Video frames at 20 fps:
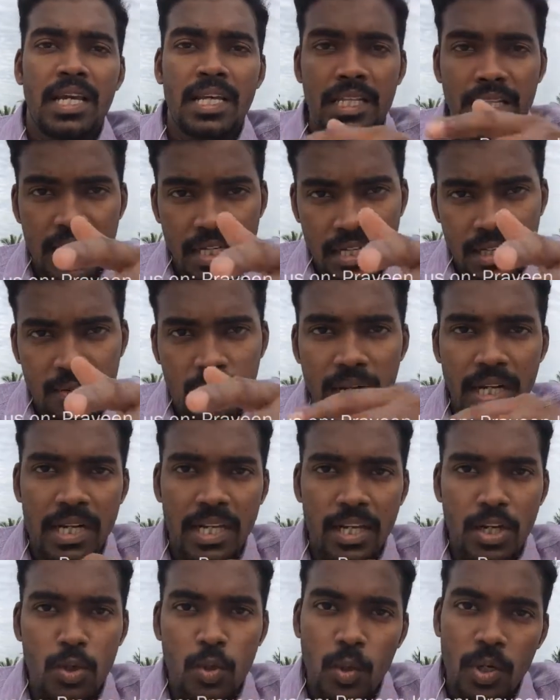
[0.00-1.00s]
இதை கூட
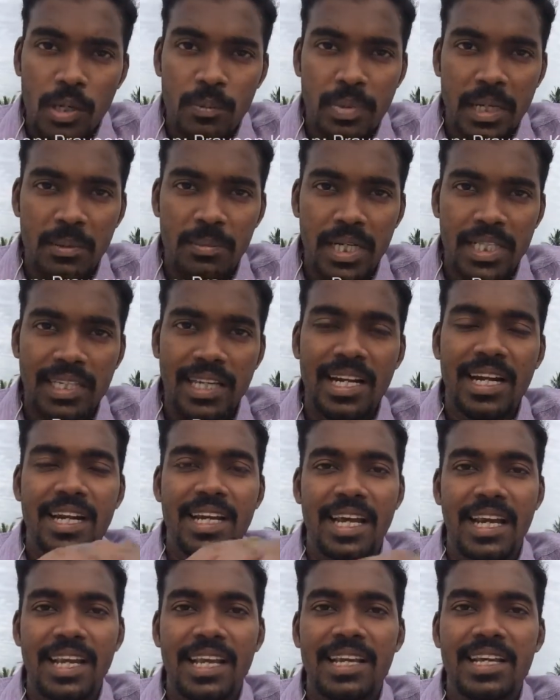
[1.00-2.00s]
நீங்கள் கூகுள் பண்ணி பார்த்தீங்கன்னா
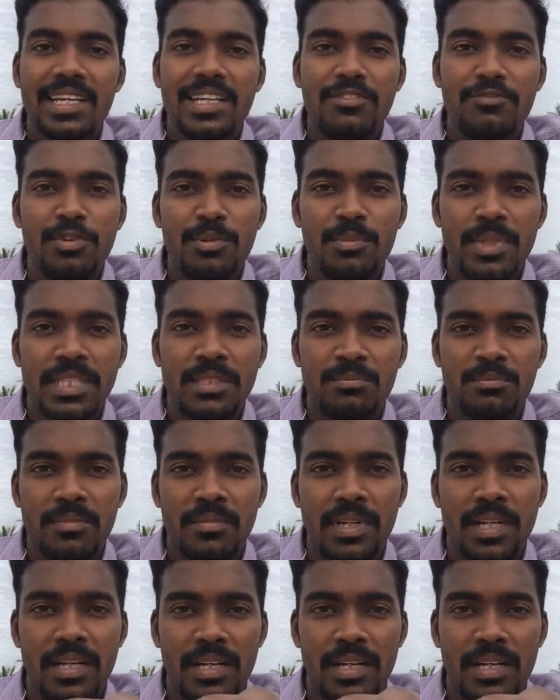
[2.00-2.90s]
நிறையா இன்ஃபர்மேஷன்